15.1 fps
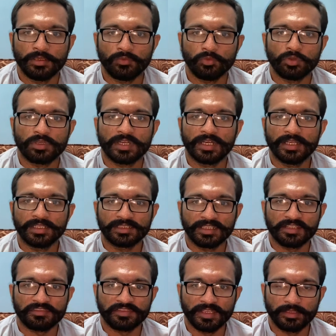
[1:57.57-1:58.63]
वो
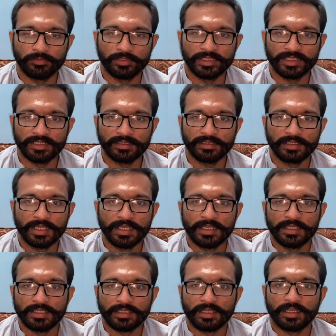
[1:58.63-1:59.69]
कार्लटेक्स हैवोलिन
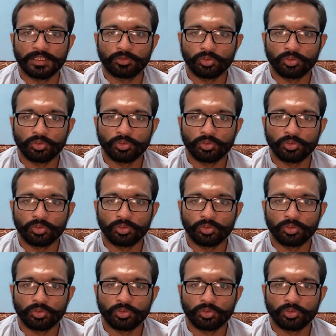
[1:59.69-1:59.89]
का